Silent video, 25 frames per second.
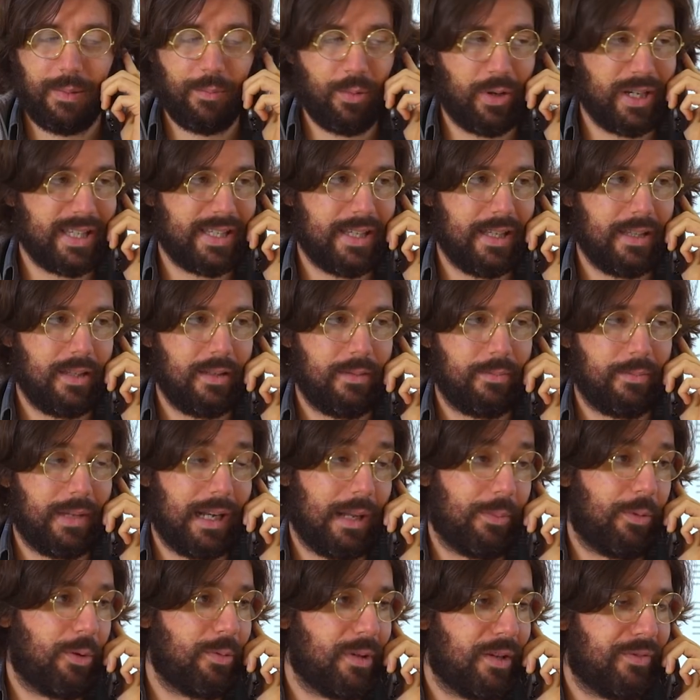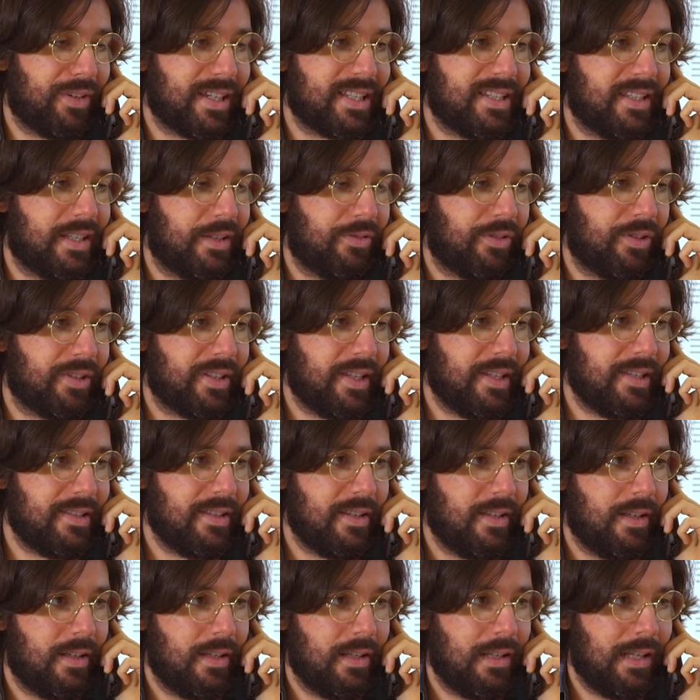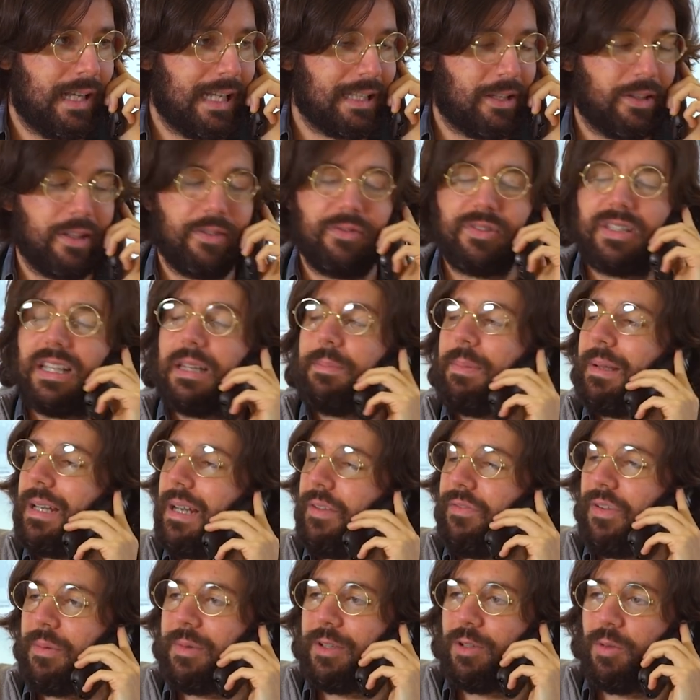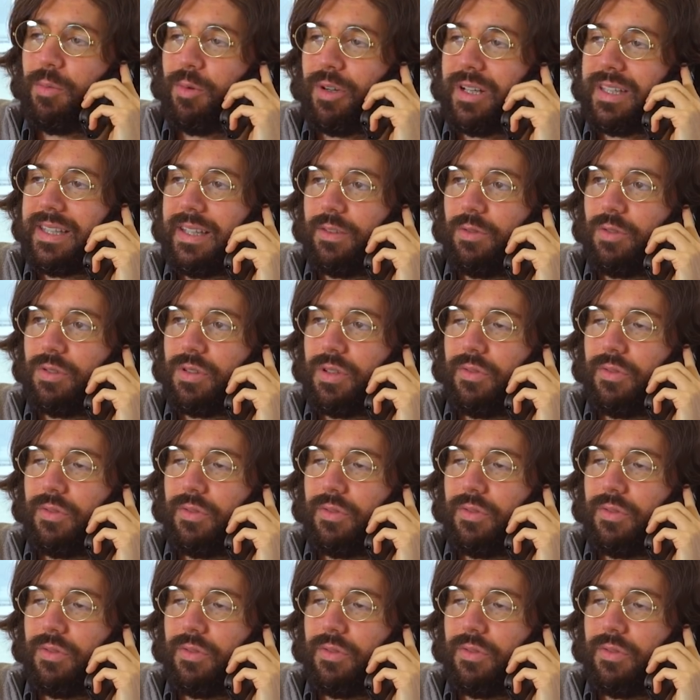bah, Morissette, la première vaccinée française. Attendez, vous n'êtes pas de la famille de Morissette de